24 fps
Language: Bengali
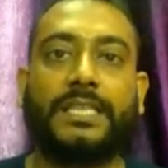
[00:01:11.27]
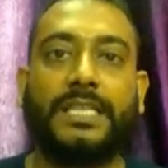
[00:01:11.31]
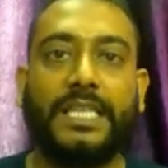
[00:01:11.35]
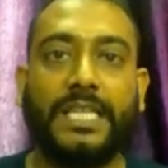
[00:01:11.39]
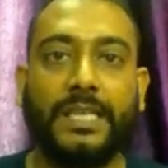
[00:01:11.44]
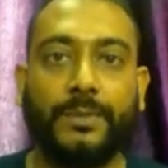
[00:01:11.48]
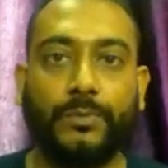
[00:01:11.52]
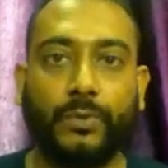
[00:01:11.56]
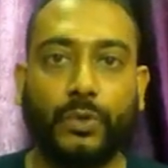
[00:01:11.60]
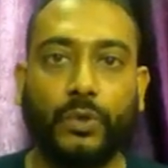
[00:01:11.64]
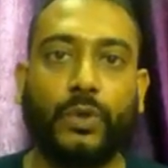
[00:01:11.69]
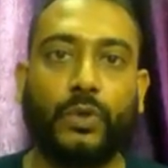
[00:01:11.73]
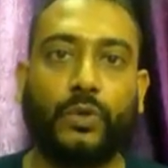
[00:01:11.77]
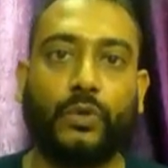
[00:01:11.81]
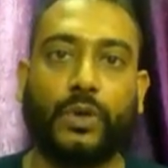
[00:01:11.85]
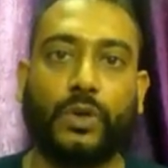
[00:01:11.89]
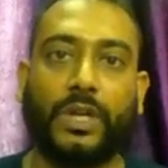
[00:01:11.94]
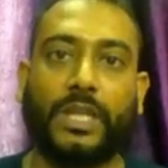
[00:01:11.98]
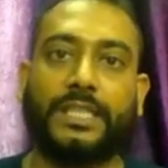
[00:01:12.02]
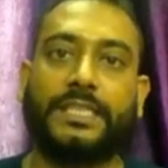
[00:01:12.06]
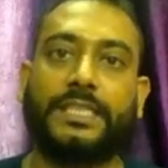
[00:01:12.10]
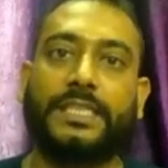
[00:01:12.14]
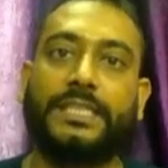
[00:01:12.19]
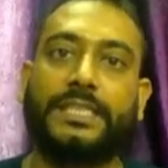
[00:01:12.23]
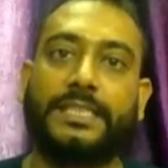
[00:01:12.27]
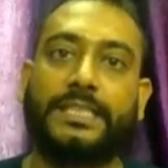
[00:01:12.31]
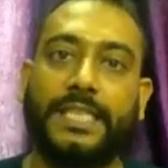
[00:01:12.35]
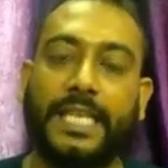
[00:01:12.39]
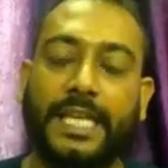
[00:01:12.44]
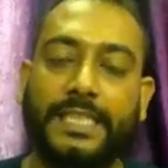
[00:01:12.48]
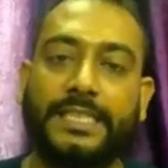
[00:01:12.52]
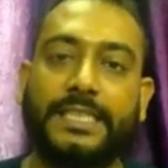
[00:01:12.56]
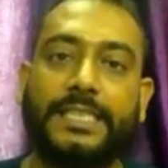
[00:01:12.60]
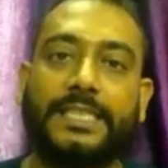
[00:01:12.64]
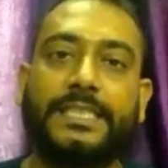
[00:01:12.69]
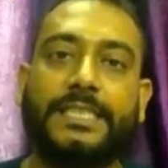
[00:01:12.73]
কি ভুল করেছি
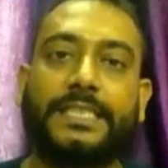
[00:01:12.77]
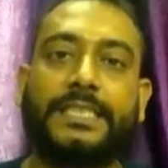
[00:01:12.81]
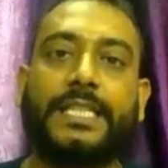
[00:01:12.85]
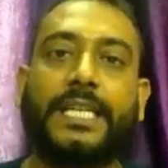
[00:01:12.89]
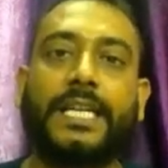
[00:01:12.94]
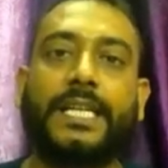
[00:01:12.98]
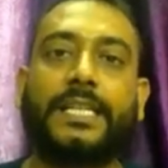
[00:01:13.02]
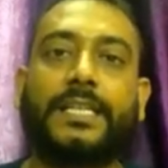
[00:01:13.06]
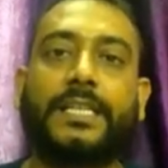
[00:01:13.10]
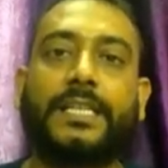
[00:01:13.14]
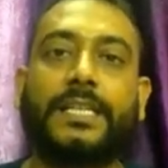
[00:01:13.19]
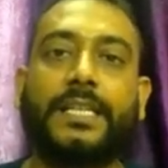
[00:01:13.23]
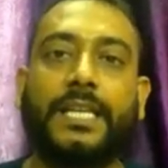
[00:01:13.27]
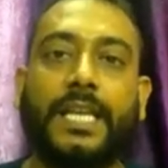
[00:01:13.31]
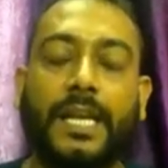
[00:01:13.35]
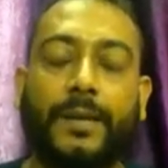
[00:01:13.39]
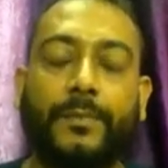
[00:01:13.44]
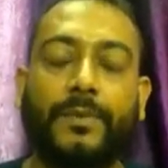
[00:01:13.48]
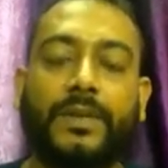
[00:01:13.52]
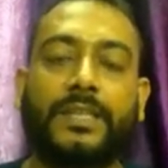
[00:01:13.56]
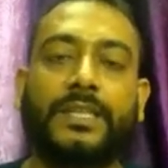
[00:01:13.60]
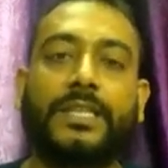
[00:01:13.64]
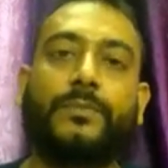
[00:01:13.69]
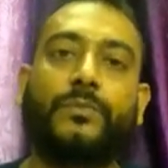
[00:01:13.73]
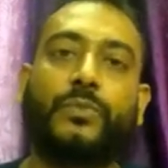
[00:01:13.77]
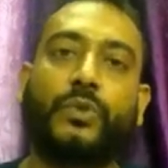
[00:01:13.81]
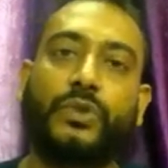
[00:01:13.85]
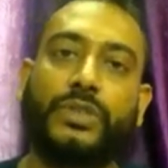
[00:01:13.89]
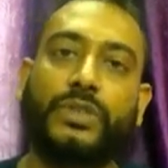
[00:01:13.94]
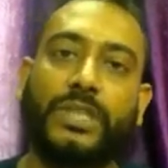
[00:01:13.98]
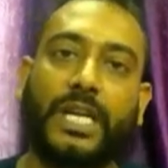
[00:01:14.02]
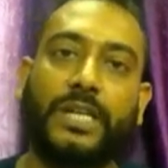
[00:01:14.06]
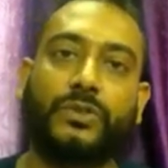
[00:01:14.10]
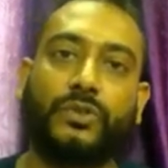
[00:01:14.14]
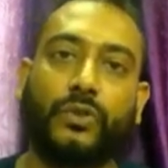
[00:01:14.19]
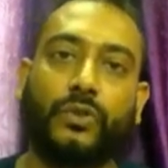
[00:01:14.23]
সেই জিনিসটাকে আমাদের
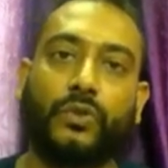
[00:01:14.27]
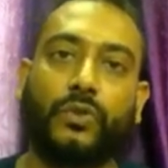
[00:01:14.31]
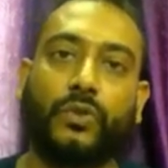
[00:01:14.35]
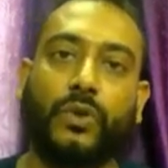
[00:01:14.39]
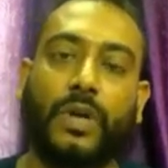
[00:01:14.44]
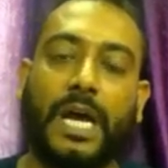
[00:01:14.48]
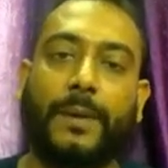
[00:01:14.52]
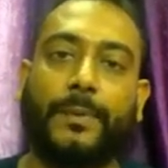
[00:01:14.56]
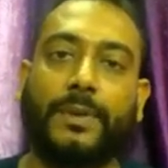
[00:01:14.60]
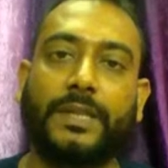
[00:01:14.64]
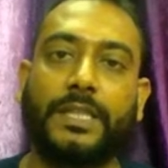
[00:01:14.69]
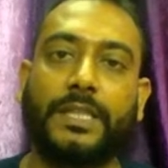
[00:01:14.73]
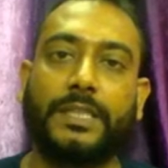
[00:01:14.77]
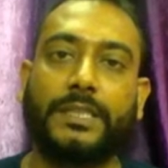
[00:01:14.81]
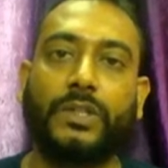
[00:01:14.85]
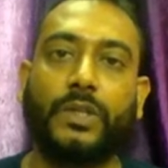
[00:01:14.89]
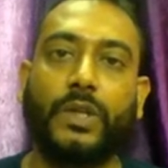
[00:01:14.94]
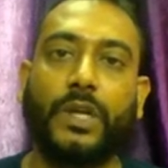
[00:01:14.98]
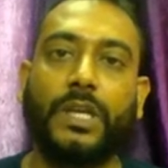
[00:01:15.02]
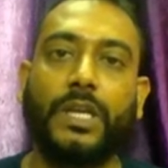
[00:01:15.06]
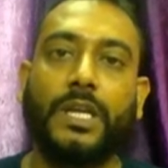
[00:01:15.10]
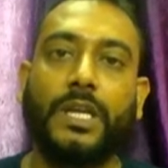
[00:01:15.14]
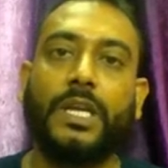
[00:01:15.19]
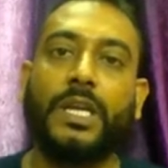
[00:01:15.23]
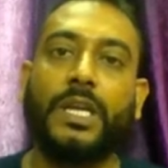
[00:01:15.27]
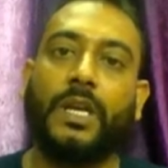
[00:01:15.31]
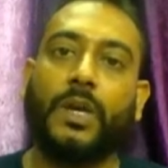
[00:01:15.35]
বোঝার জন্য আমাদের কি হয়